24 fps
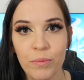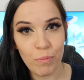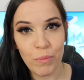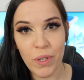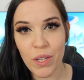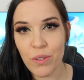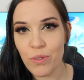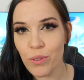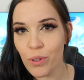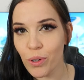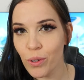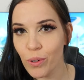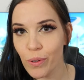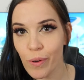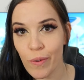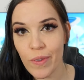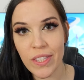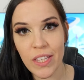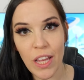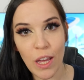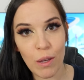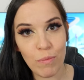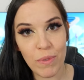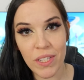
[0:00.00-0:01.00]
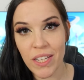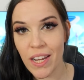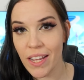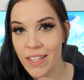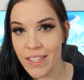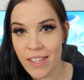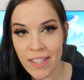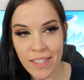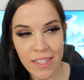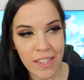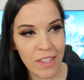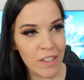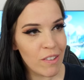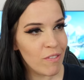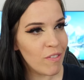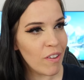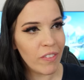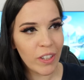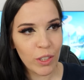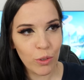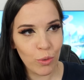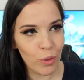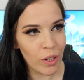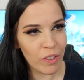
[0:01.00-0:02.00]
Bien sûr que le concept, il est addictif,
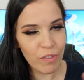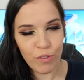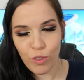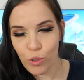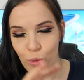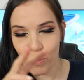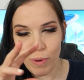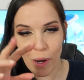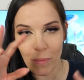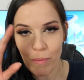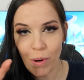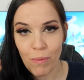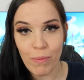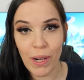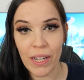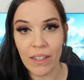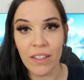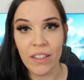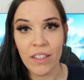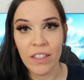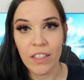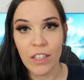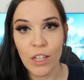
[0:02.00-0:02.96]
avec tous les vœux, blablabla.